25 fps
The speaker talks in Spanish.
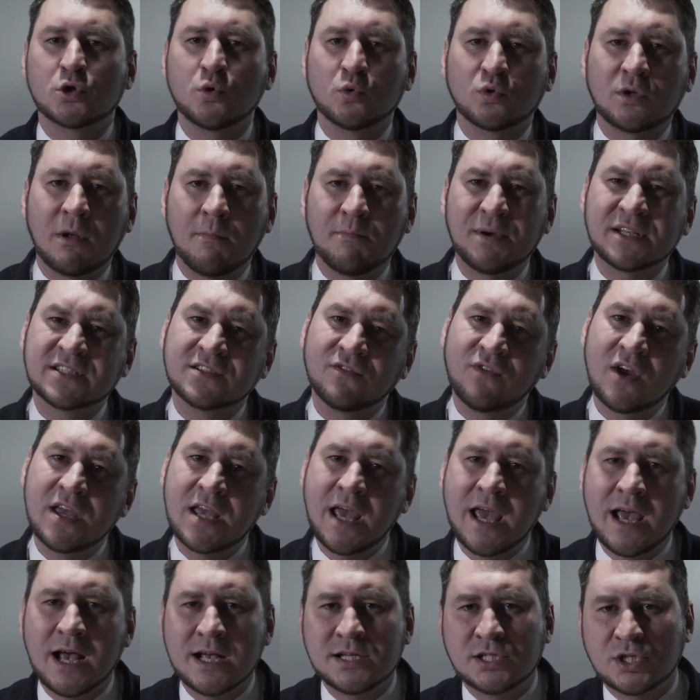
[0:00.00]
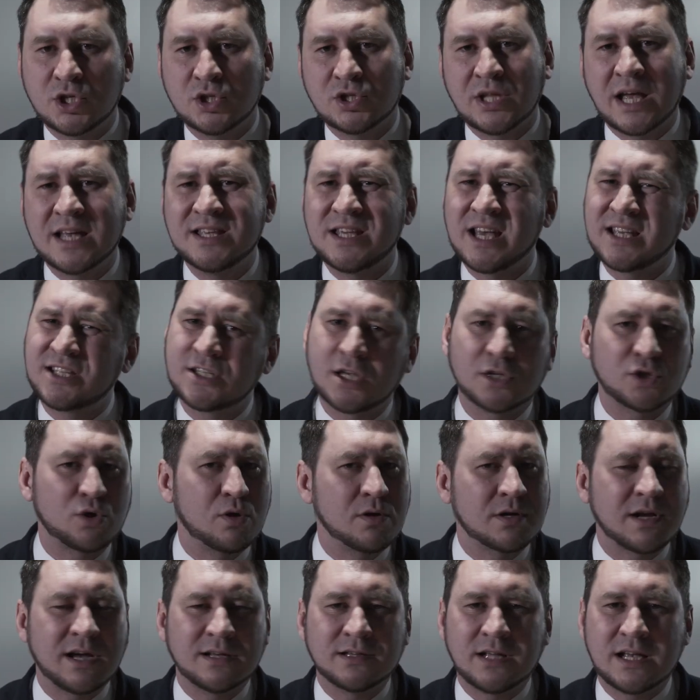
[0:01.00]
Una voz atractiva
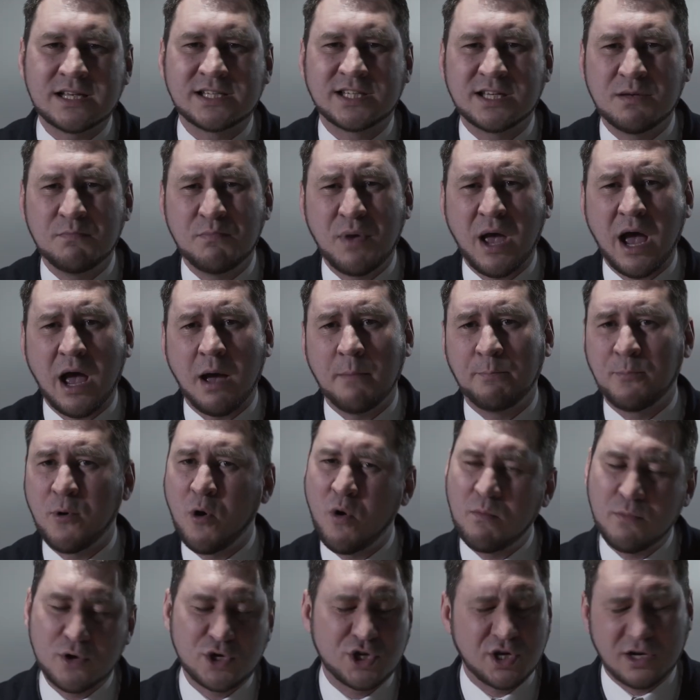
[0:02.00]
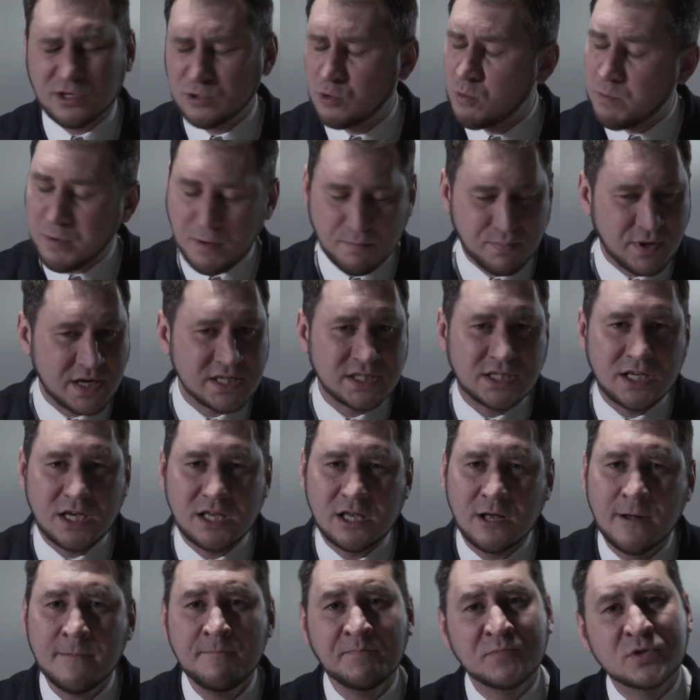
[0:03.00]
puede llamar la atención
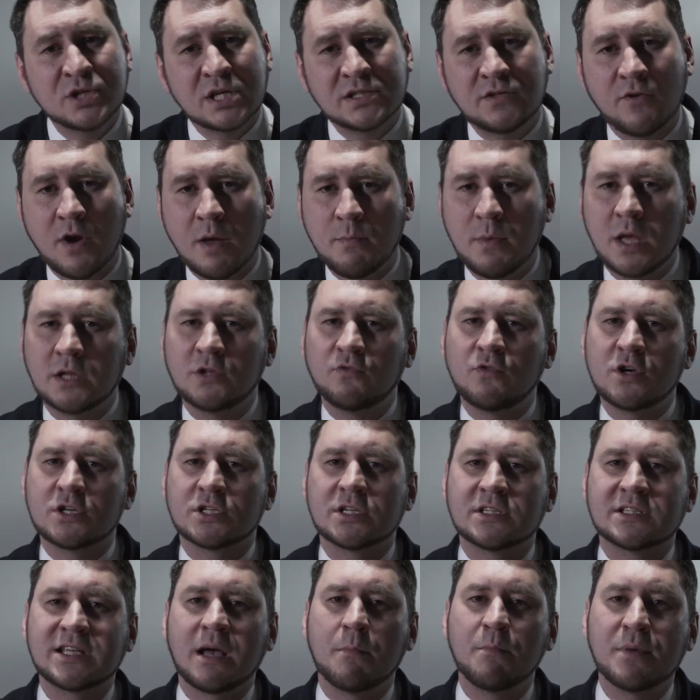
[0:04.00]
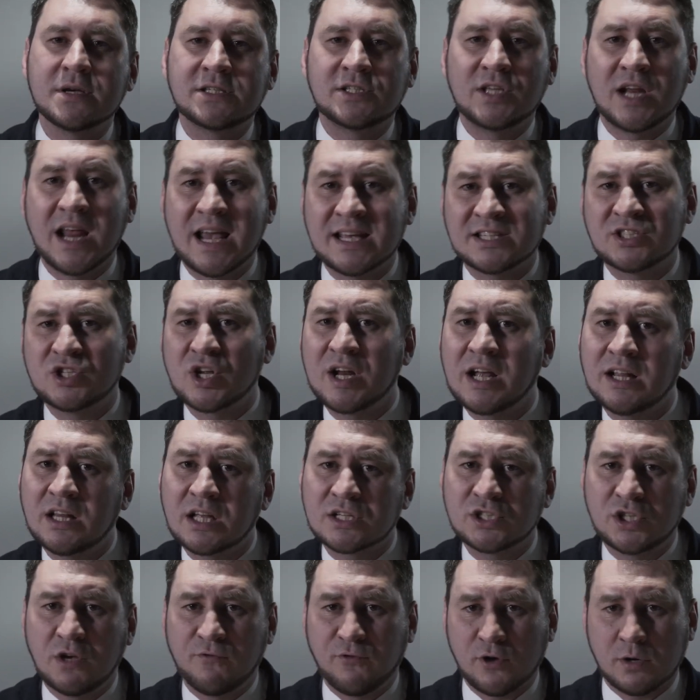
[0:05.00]
y generar una conexión especial de
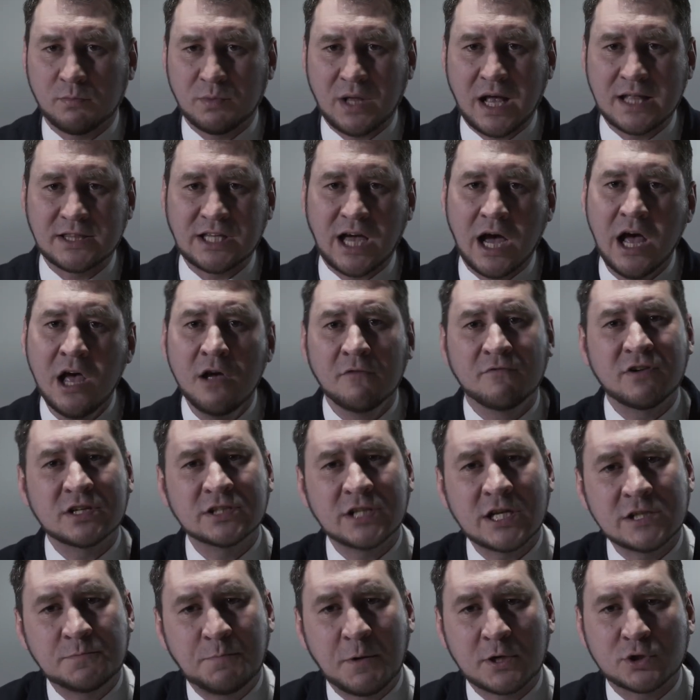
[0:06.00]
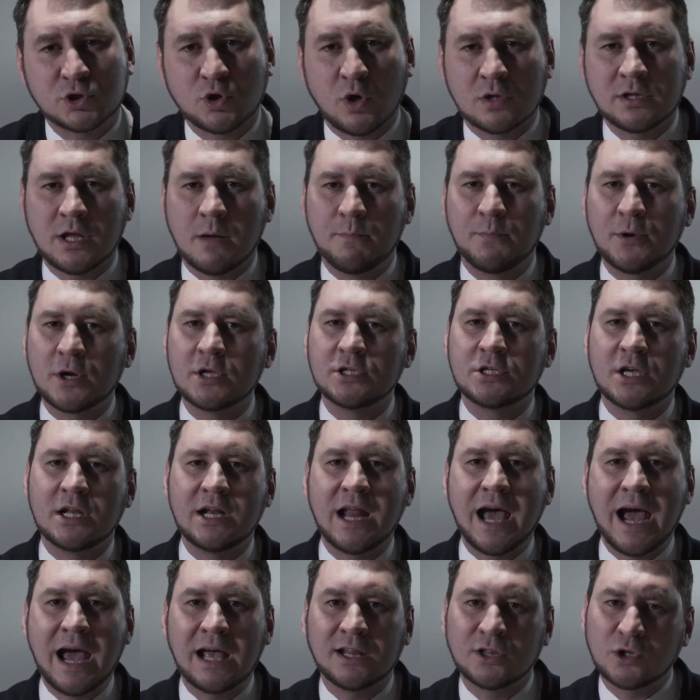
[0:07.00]
quienes nos escuchan.
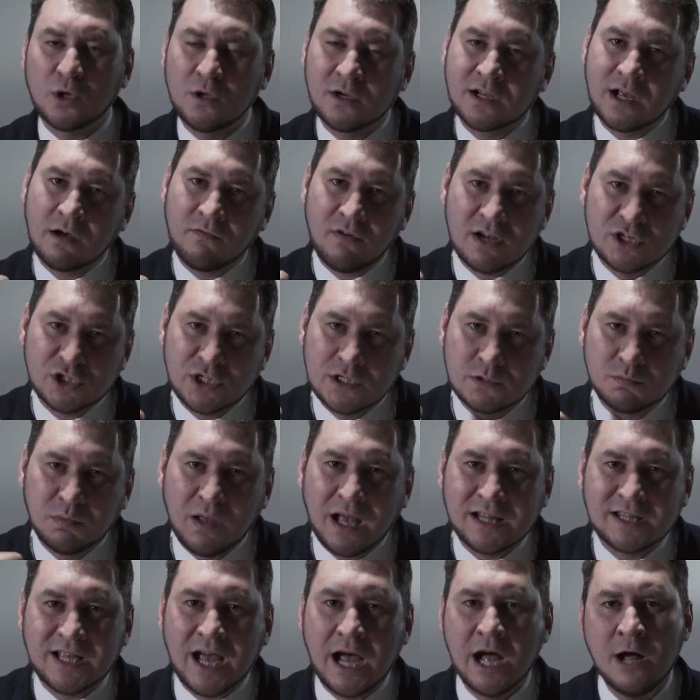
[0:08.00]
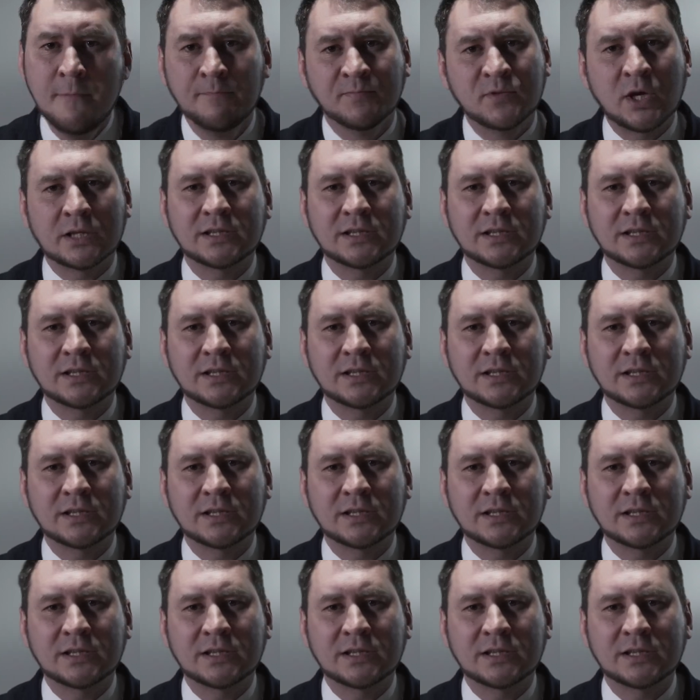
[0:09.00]
Así que quédate y toma